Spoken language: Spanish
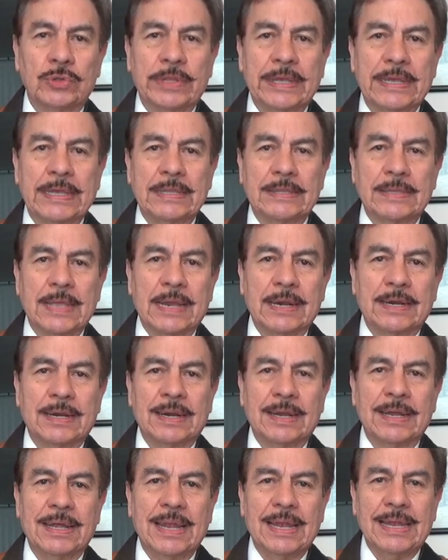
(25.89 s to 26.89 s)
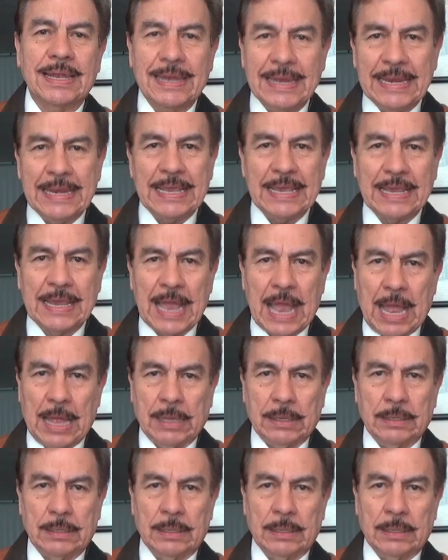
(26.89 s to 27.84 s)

de guitarra lírica.